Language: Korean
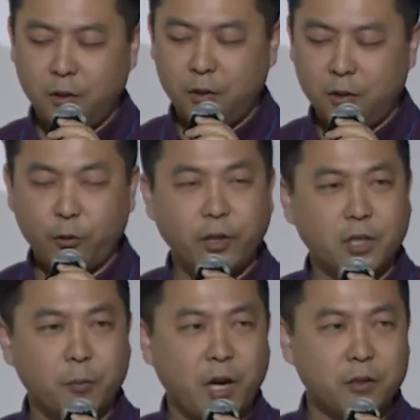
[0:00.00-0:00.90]
어,
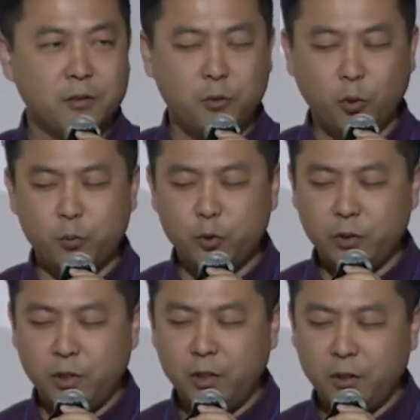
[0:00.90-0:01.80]
굉장히 많은 좋은
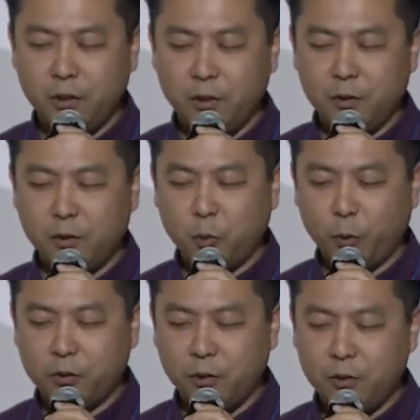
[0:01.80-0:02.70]
분들이
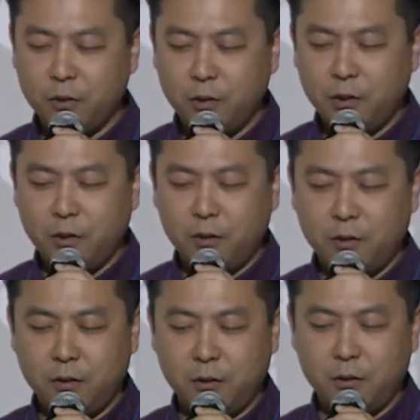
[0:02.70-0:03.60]
모여서
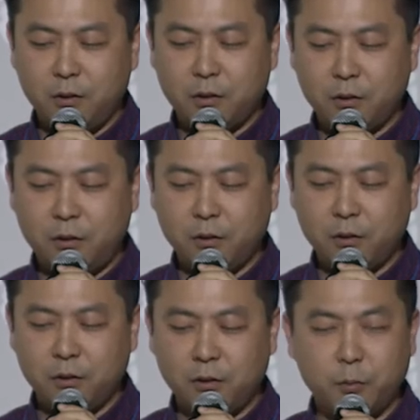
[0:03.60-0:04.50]
어,
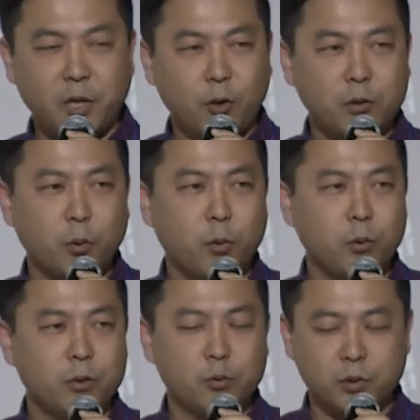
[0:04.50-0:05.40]

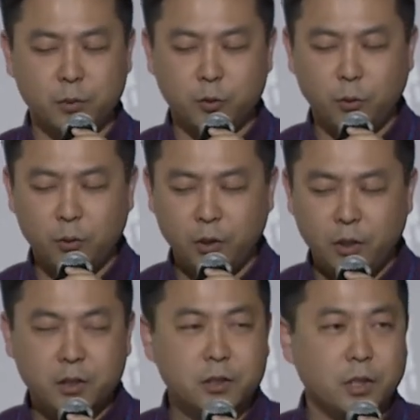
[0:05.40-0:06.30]
팔로알토를 중심으로
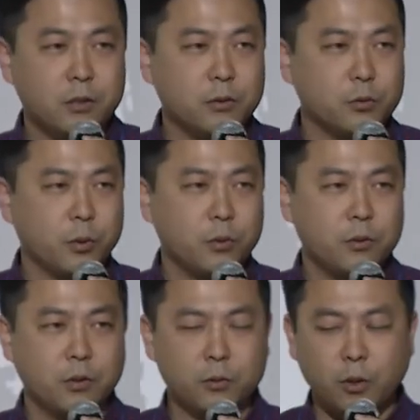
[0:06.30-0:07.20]
시애틀, 뉴욕
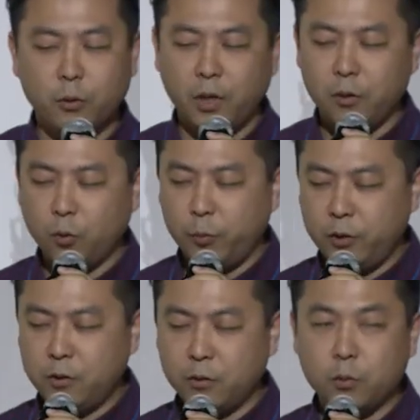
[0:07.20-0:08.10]
그리고 서울에
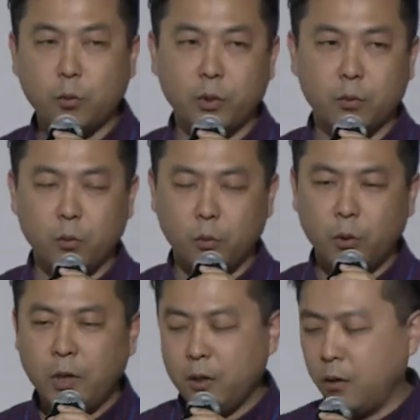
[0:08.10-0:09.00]
오피스를 두고 있고
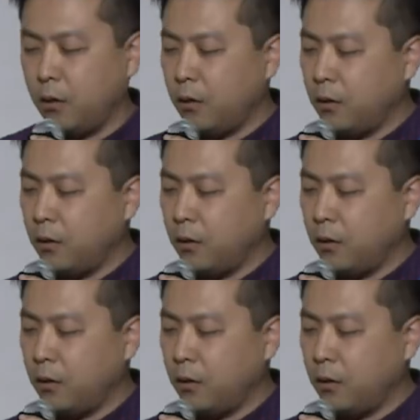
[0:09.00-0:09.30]
어,